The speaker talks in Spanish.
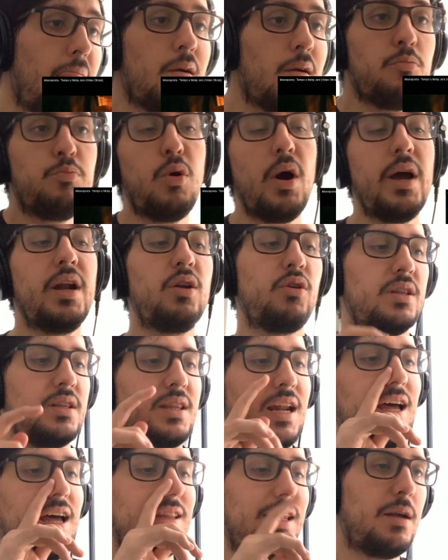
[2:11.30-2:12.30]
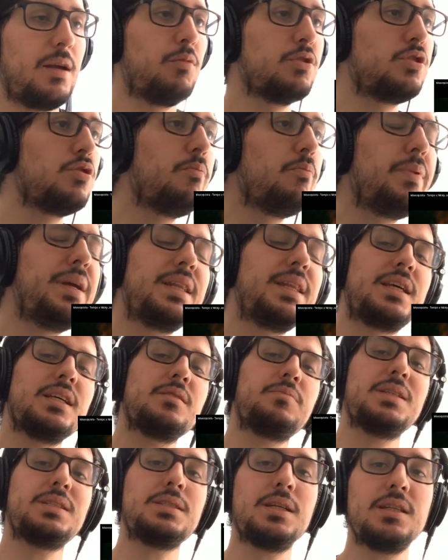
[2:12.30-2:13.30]
Bueno, de entrada tenemos un beat que es
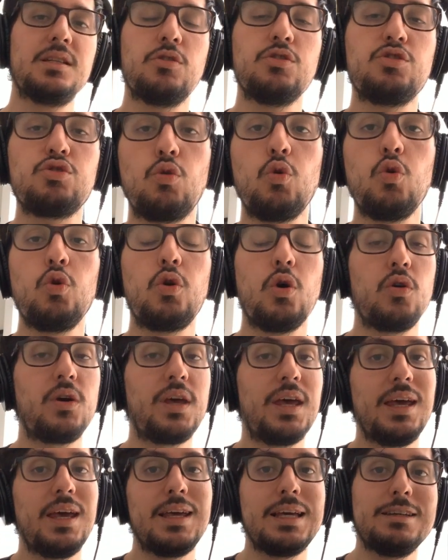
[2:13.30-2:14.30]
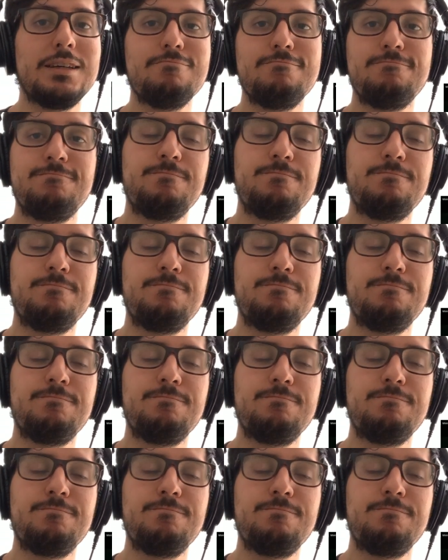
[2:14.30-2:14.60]
bastante oscuro, que